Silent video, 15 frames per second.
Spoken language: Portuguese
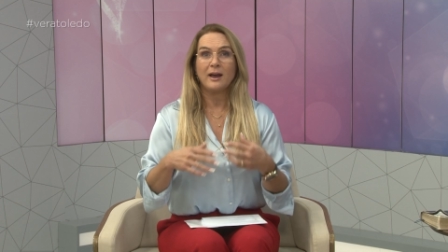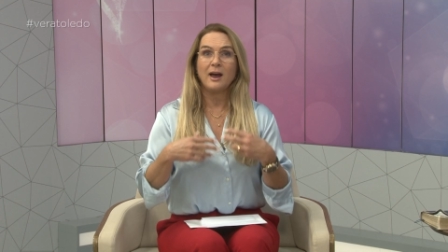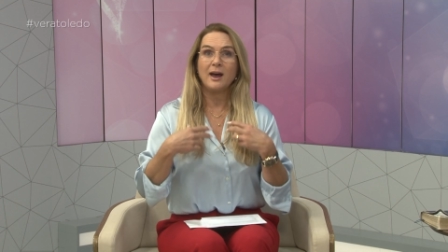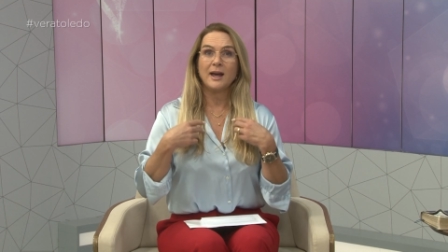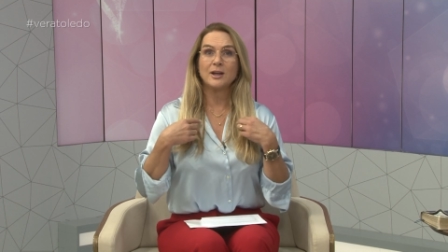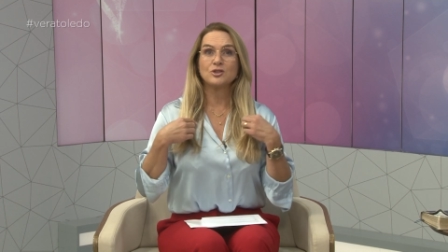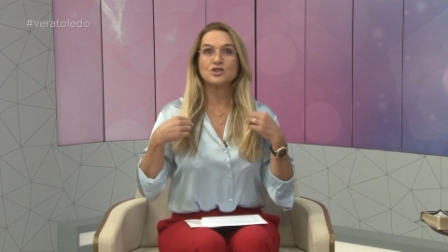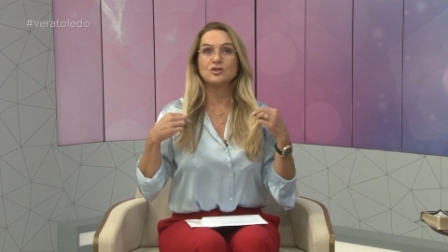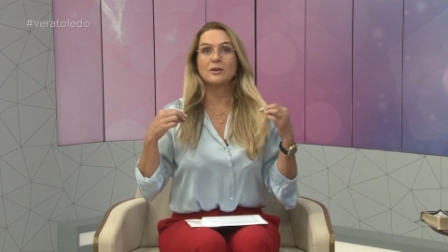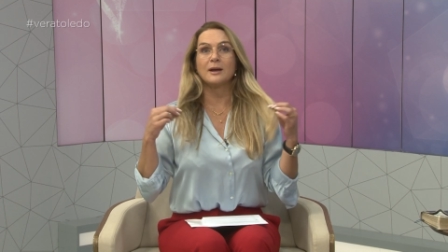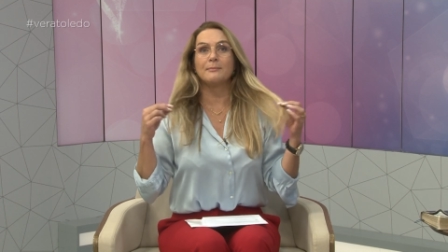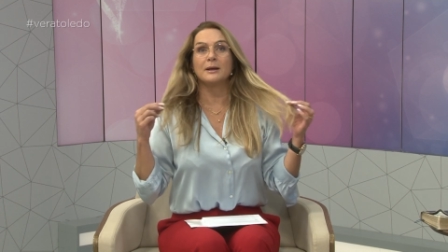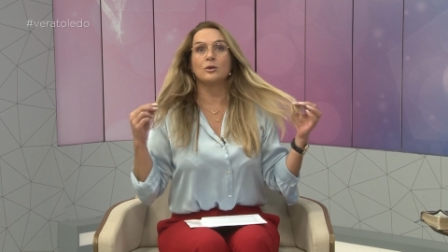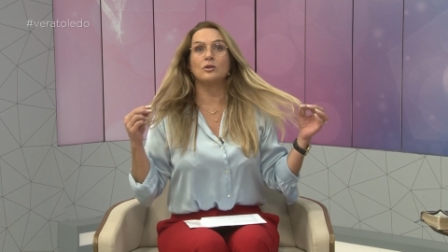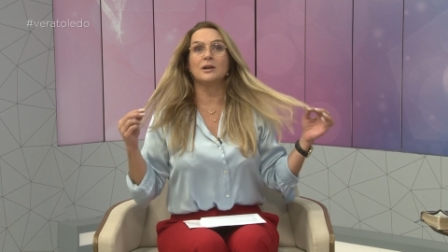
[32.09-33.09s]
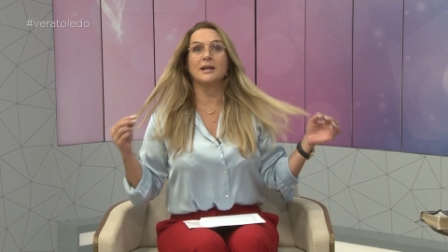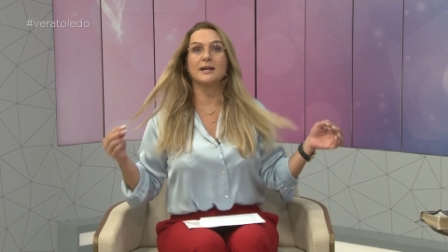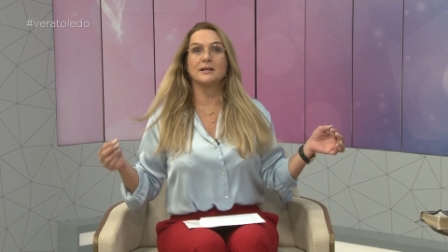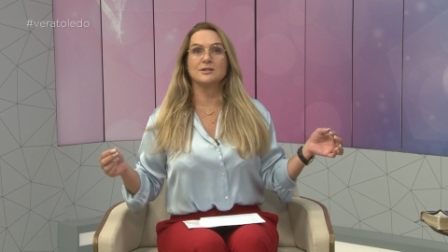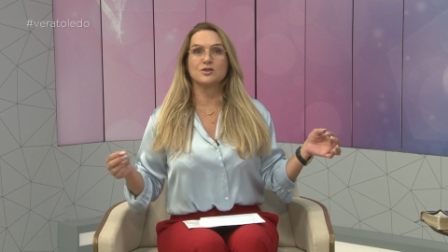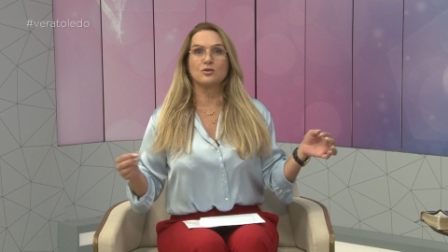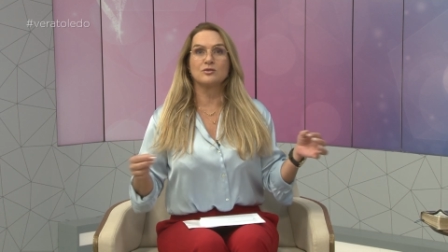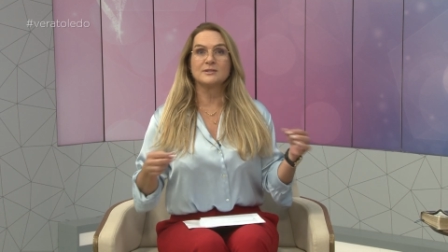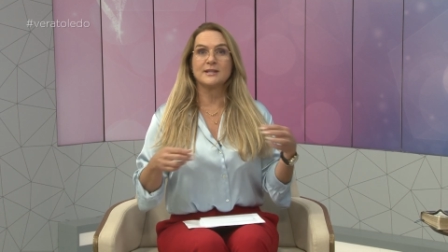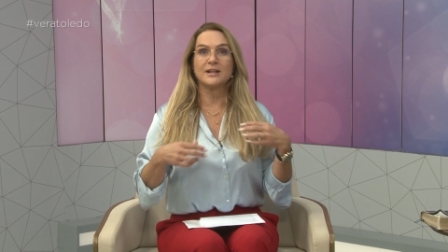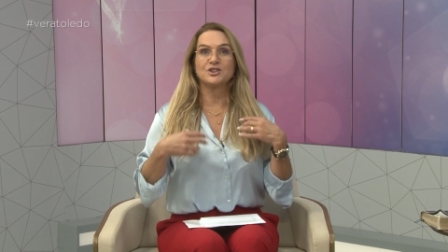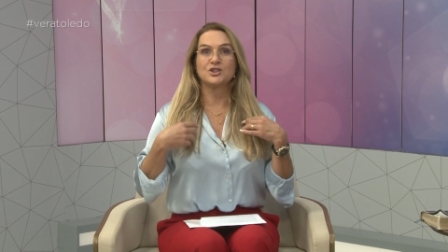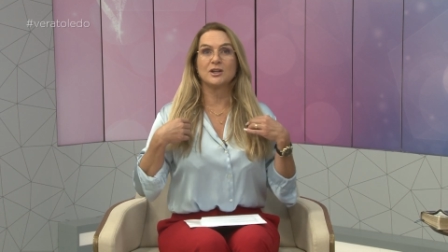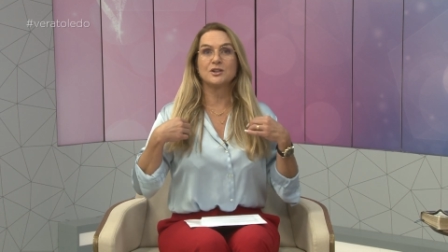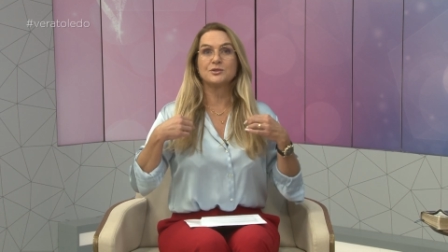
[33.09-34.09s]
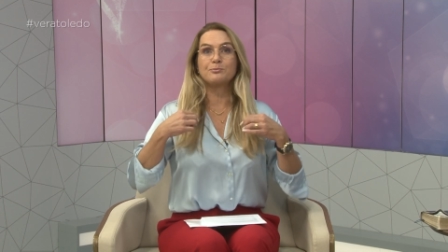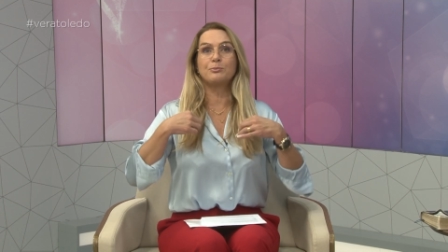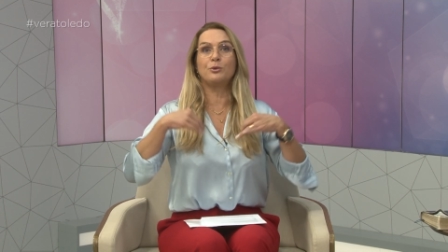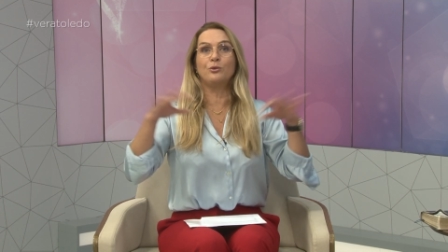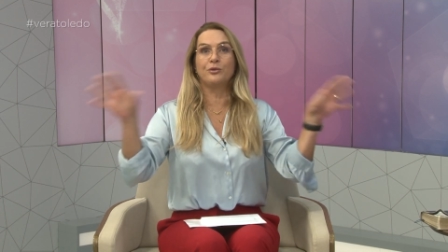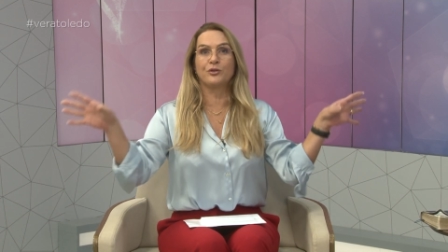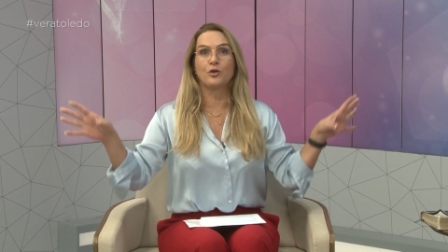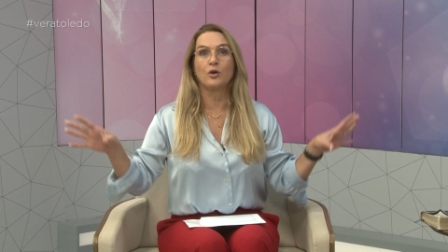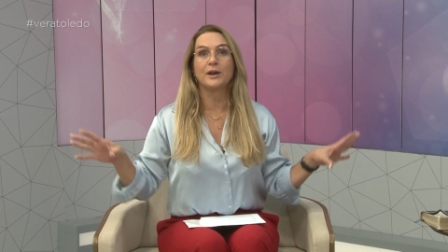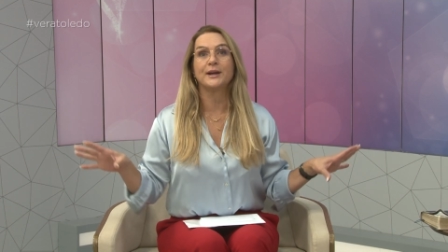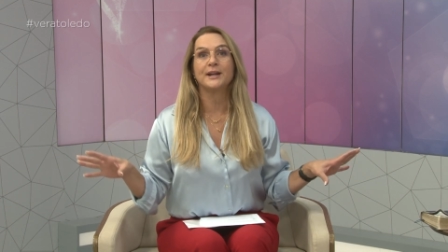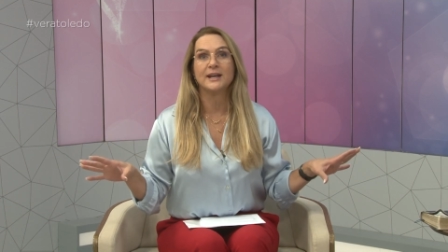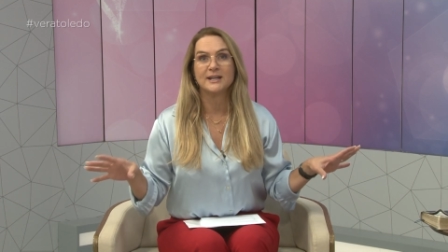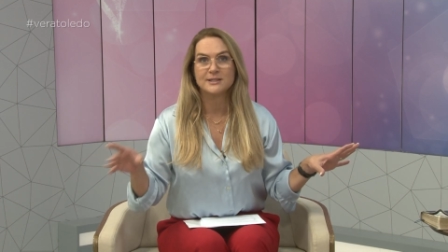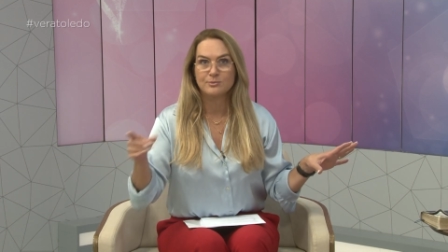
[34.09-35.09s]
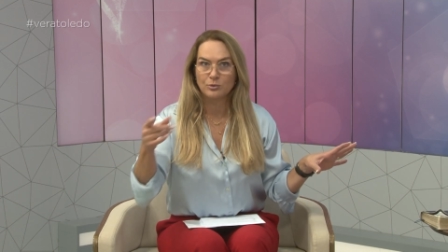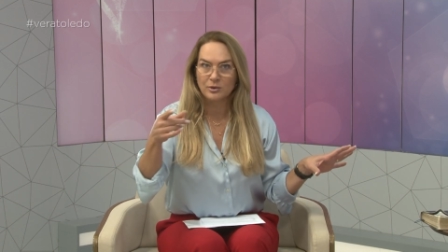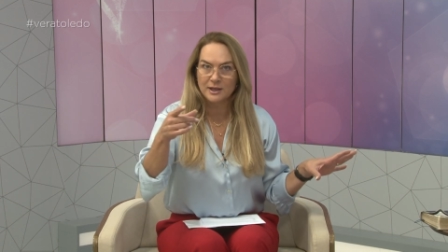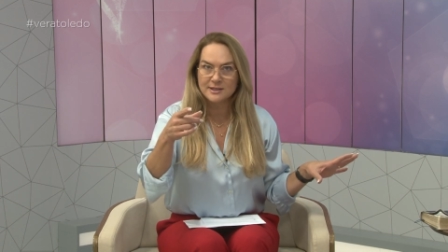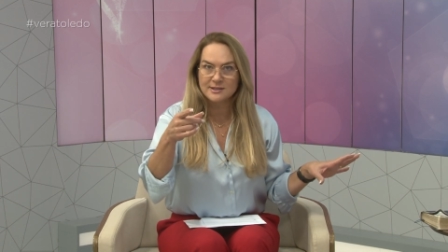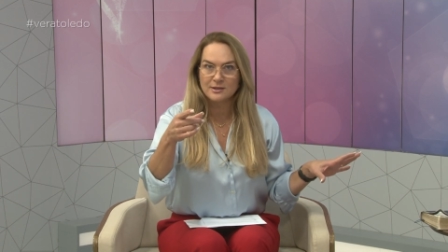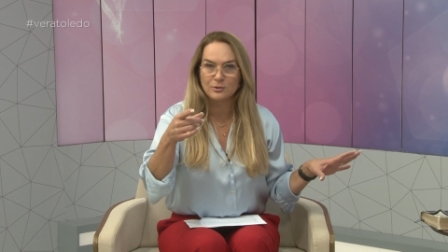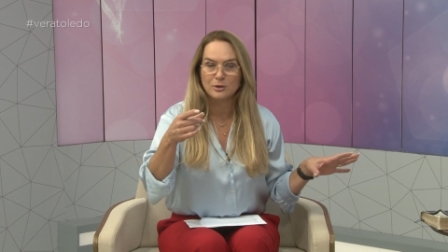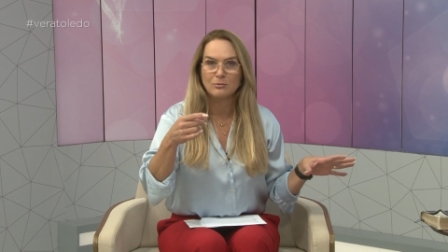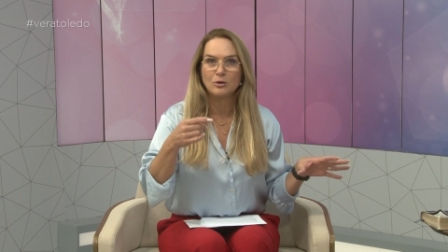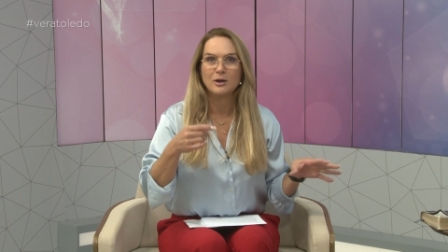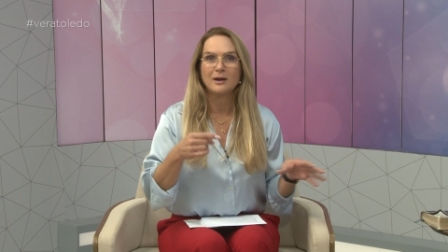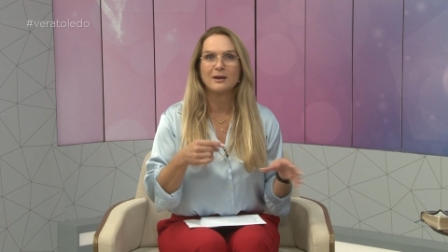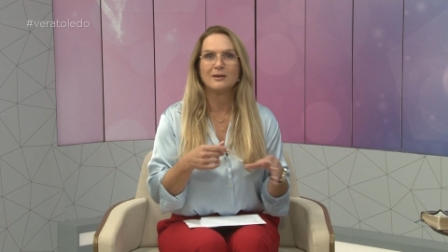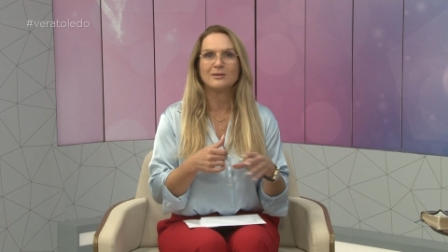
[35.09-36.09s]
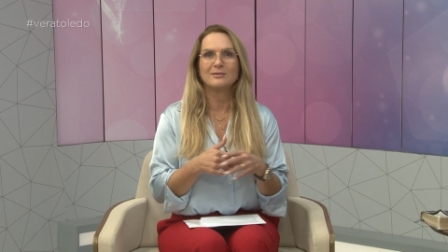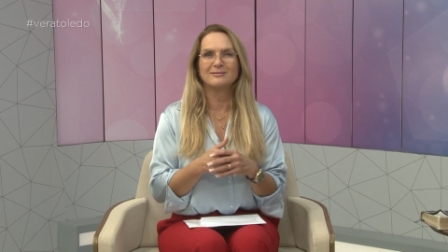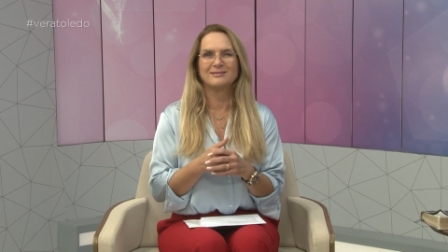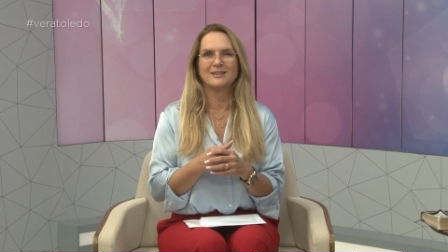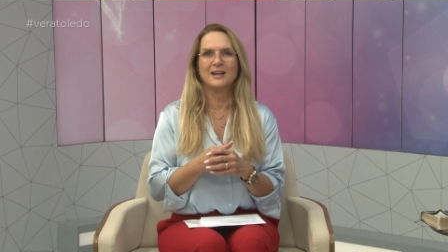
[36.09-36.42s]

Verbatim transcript: Ah, eu tinha o cabelo liso, com sete anos, pum, ficou crespo. Questão hormonal.